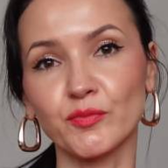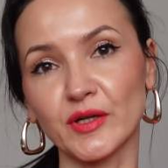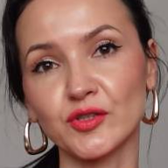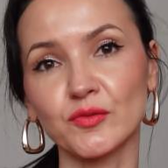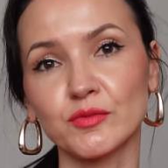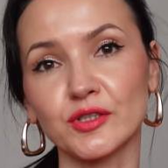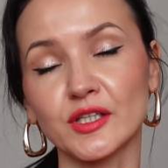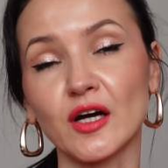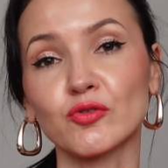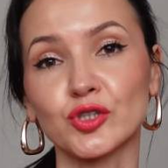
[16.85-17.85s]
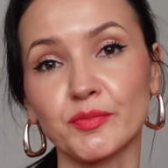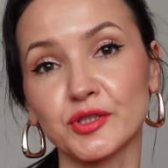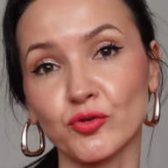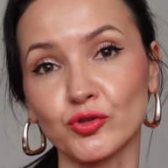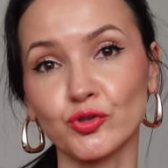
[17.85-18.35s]
поэтому я уже
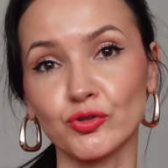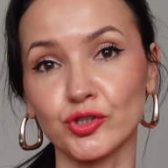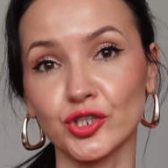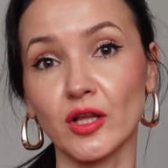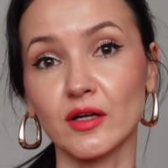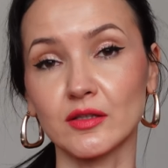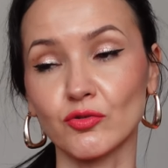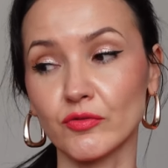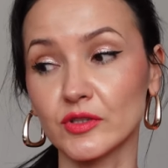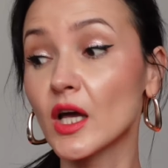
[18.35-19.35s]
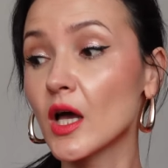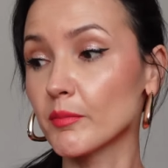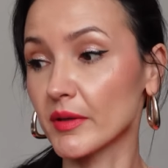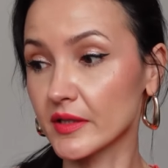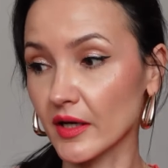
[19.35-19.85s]
потихонечку начала готовить
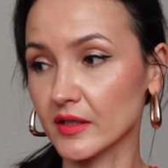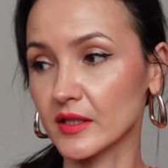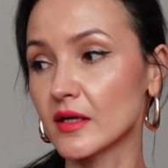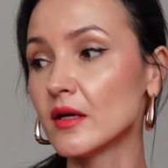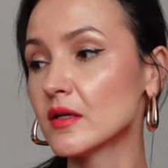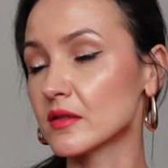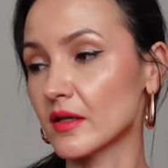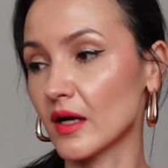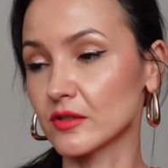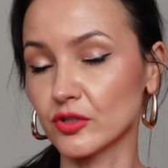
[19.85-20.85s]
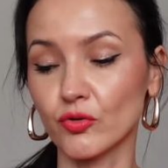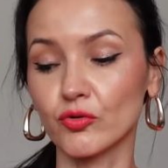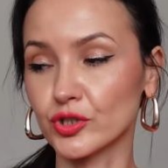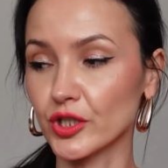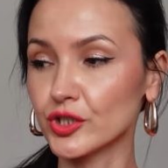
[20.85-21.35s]
подарки для
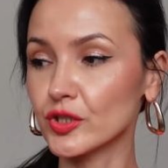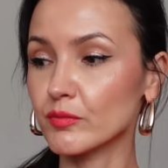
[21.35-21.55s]
трех женщин.